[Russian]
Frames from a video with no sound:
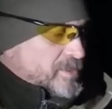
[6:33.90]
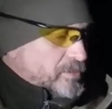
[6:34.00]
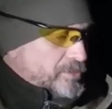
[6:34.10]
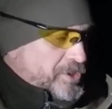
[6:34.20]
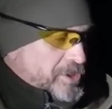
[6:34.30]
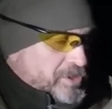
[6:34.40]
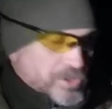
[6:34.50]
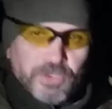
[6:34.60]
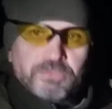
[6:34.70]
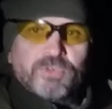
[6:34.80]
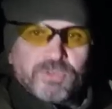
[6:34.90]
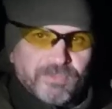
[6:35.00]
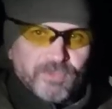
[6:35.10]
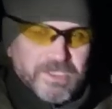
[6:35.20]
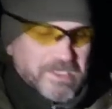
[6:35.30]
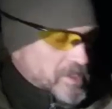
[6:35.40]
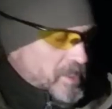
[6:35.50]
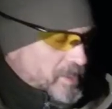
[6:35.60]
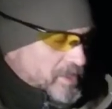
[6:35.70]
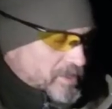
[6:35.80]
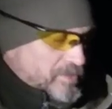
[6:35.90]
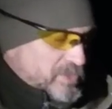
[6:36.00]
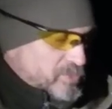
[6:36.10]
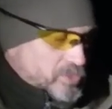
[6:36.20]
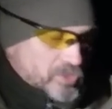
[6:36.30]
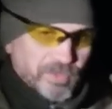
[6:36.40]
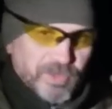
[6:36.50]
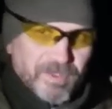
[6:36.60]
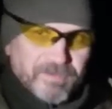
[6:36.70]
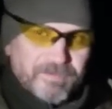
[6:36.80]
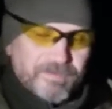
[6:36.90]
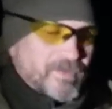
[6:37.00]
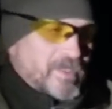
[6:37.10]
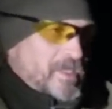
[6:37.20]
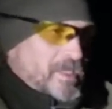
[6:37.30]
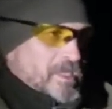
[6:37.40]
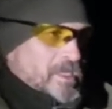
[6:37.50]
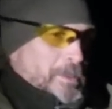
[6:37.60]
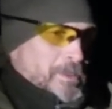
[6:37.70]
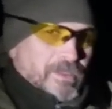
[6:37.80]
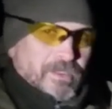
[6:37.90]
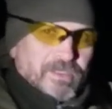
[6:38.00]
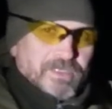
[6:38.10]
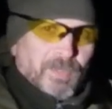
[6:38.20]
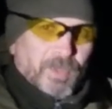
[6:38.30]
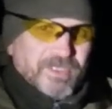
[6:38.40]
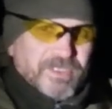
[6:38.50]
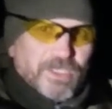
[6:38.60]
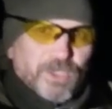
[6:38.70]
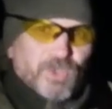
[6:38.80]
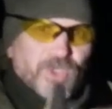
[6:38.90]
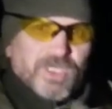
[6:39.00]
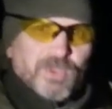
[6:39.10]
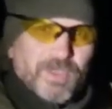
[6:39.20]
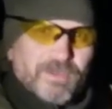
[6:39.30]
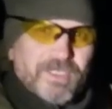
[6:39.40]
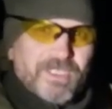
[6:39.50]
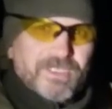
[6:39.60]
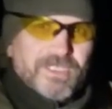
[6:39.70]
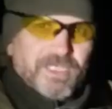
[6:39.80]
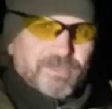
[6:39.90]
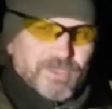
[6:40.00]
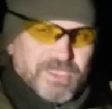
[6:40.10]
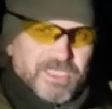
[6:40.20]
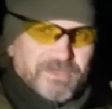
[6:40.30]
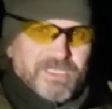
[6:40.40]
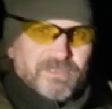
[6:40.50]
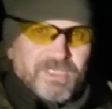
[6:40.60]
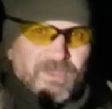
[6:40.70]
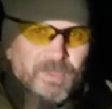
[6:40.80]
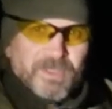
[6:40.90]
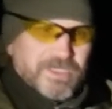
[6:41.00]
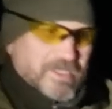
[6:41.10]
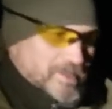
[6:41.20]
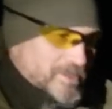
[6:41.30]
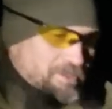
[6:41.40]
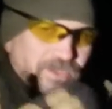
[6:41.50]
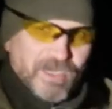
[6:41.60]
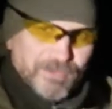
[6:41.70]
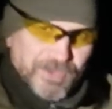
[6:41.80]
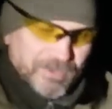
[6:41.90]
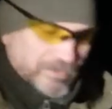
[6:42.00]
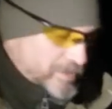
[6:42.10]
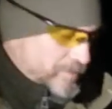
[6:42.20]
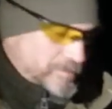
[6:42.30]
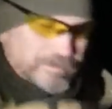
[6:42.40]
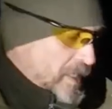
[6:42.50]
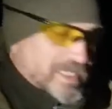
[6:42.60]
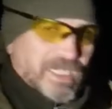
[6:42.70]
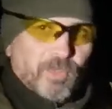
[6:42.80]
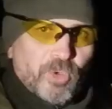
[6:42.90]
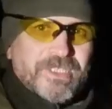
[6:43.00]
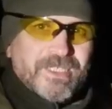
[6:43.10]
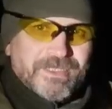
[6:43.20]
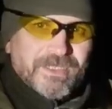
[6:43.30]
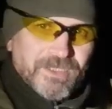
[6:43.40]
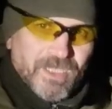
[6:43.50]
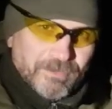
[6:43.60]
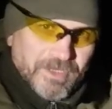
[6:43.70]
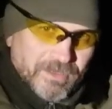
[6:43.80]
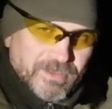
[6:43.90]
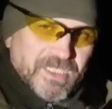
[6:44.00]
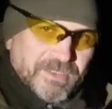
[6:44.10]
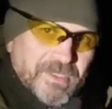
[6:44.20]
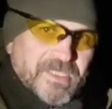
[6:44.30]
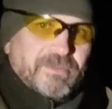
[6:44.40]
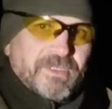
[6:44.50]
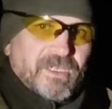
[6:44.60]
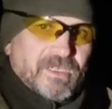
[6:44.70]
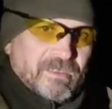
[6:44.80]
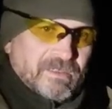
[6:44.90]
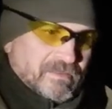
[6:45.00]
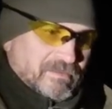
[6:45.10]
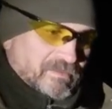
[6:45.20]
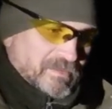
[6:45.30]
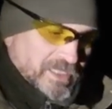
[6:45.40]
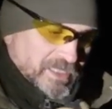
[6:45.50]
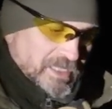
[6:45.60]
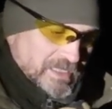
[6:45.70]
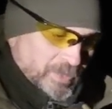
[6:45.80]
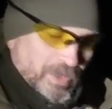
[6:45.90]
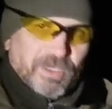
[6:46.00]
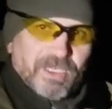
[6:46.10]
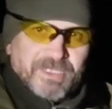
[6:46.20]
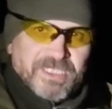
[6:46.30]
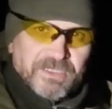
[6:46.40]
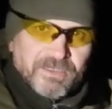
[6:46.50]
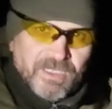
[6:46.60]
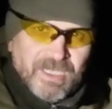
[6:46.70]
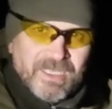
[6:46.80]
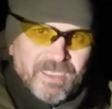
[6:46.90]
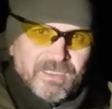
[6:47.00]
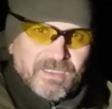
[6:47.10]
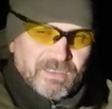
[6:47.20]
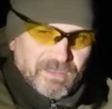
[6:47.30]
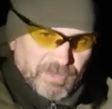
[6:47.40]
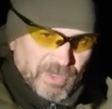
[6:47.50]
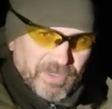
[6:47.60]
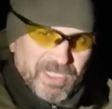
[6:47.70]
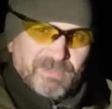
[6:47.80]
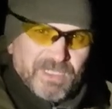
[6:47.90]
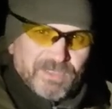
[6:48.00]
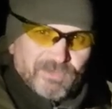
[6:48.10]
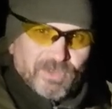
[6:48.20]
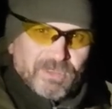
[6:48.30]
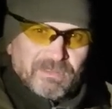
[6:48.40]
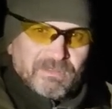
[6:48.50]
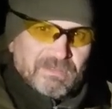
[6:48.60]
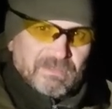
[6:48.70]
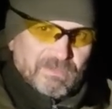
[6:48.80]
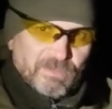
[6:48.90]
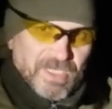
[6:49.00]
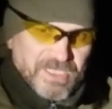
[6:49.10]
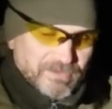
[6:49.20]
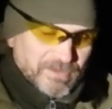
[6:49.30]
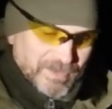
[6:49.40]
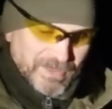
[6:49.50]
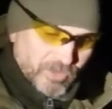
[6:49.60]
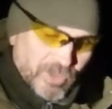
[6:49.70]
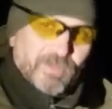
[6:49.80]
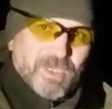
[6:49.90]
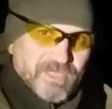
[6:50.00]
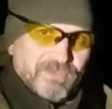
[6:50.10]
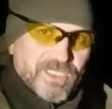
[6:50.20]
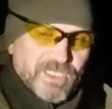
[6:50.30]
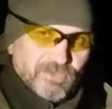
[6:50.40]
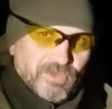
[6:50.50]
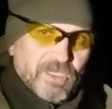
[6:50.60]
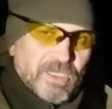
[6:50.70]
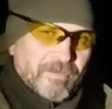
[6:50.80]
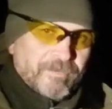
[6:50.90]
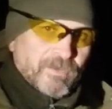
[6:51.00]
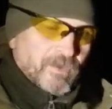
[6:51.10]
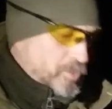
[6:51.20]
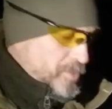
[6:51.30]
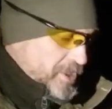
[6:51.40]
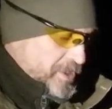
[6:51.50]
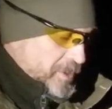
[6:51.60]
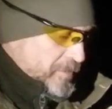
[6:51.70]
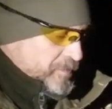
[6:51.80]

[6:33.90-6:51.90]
случае, это еще и многофункциональная ко всему кнопка. Э, дополнительный орган управления требует, соответственно, дополнительных навыков – отработка этих навыков, соответственно, это проблема стрелка и проблема его э, базов, набора базовых его умений.